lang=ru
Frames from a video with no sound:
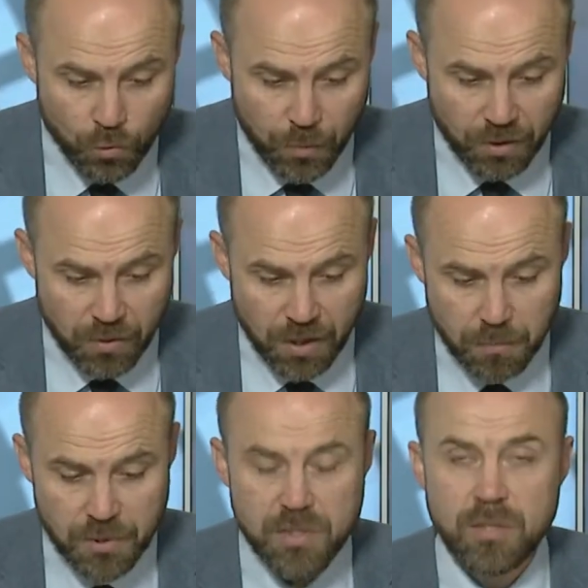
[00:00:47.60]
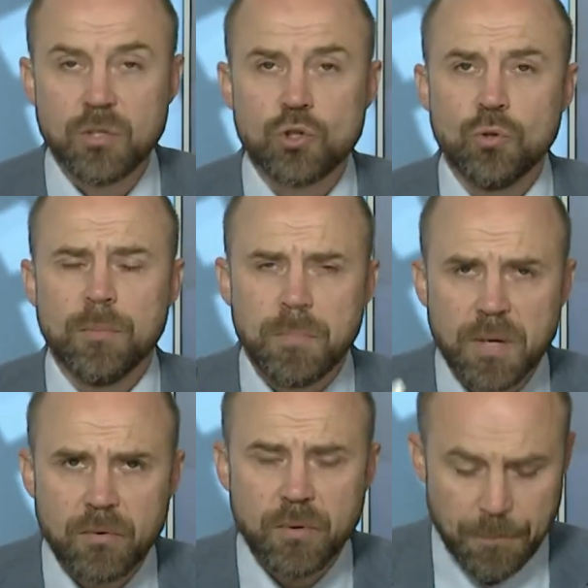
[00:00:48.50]
в преддверии беседы, что
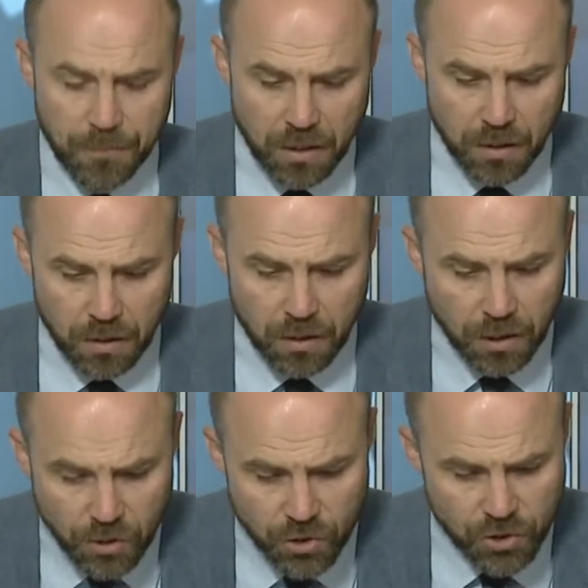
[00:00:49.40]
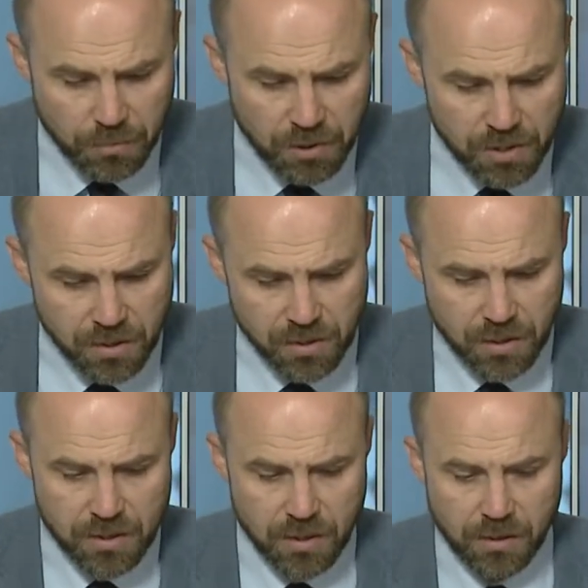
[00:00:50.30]
Первый э, клинический
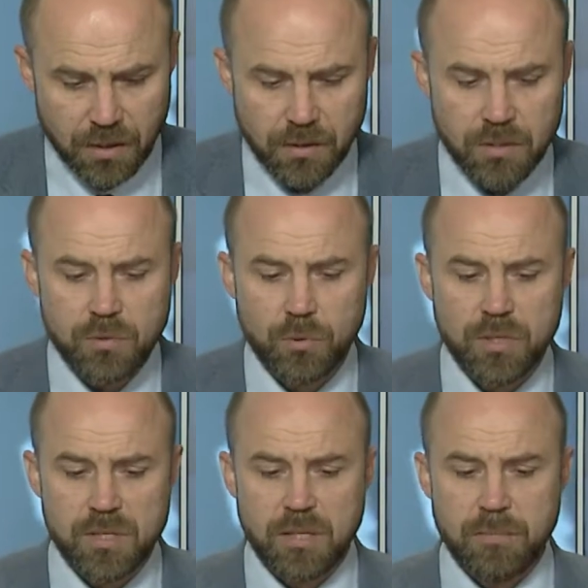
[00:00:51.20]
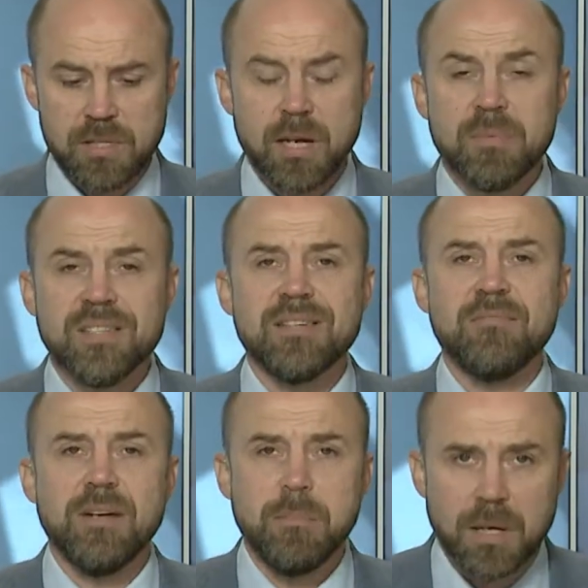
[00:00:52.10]
медицинский центр – это на сегодня самая
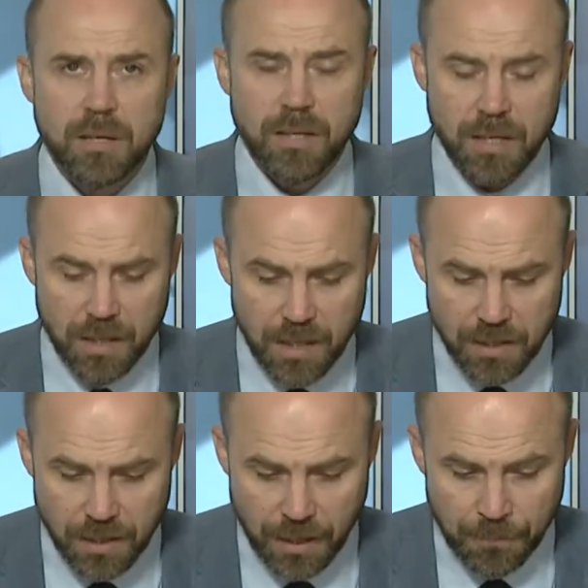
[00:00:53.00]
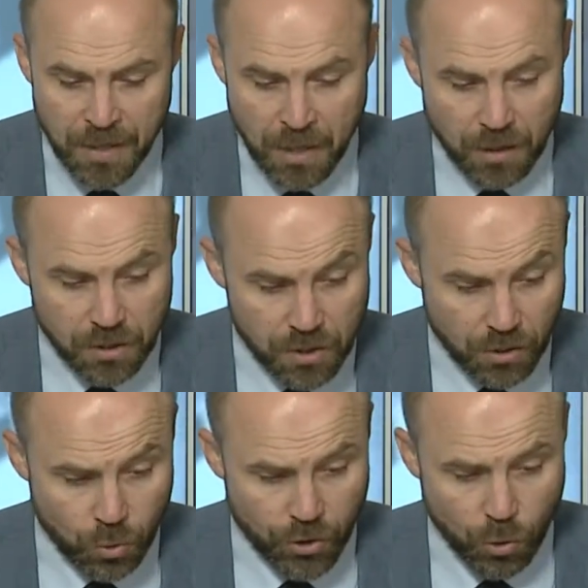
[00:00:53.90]
современная клиника на
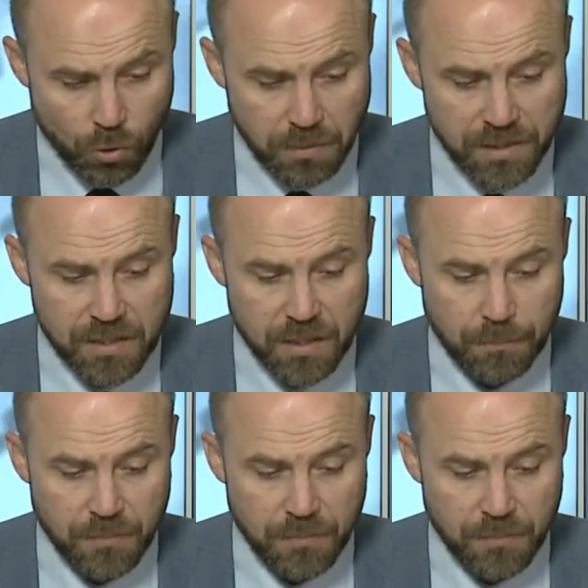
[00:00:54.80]
территории области,